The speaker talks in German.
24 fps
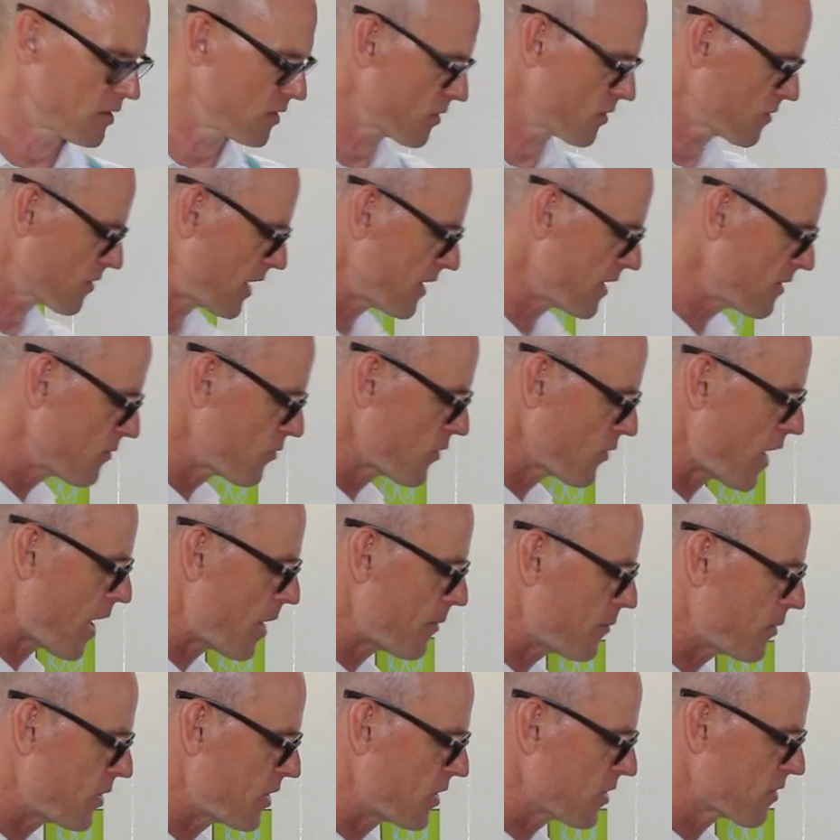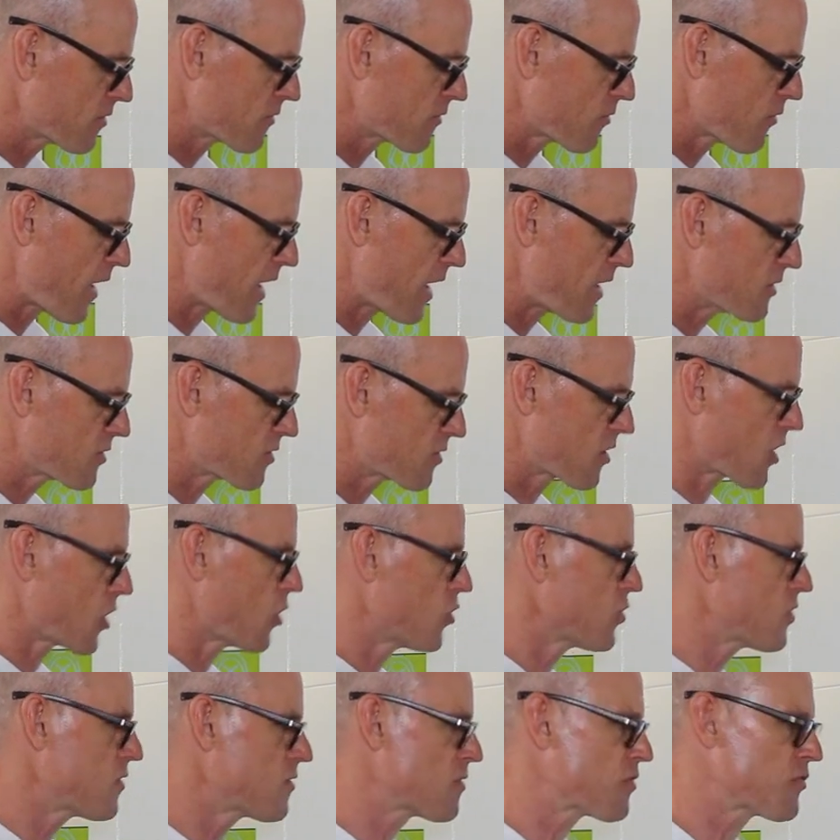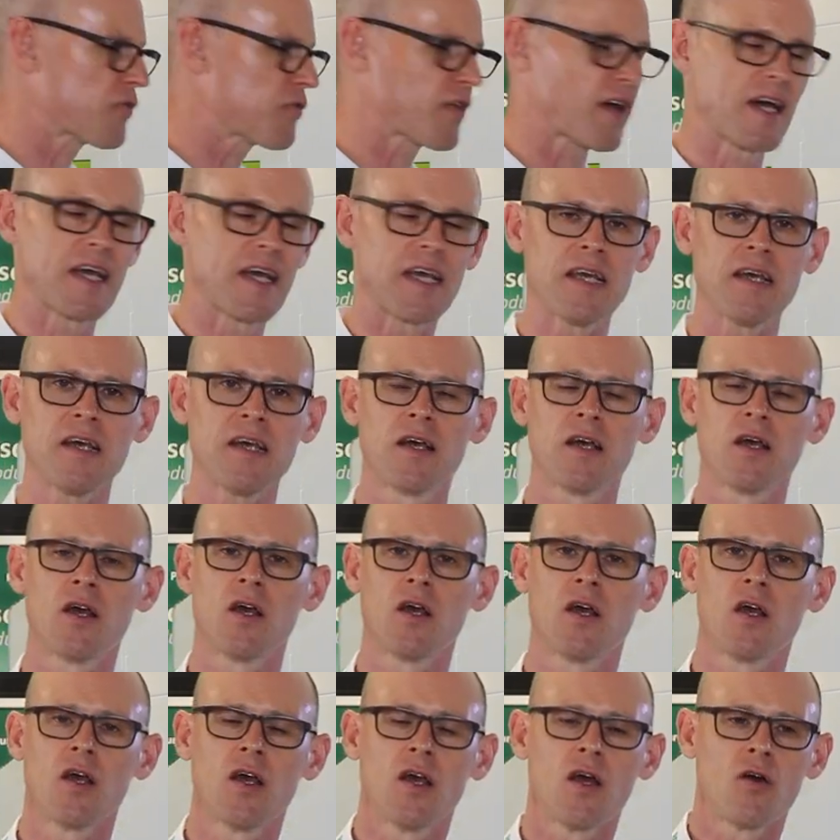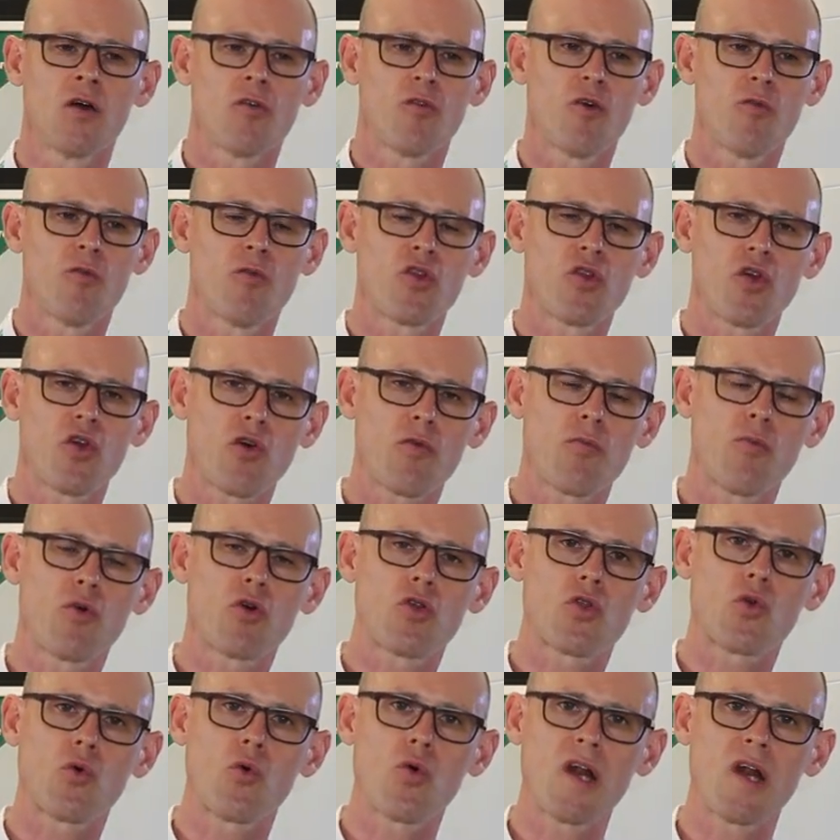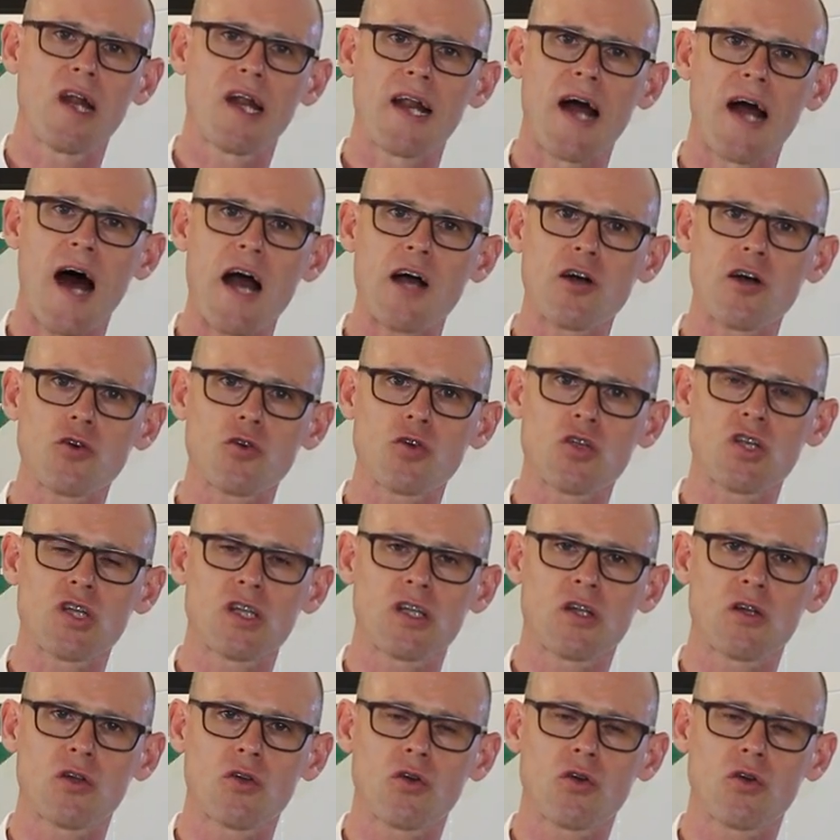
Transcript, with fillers: Ihr seht, wir haben hier zwei Slots frei, wo wir noch Module nachrichten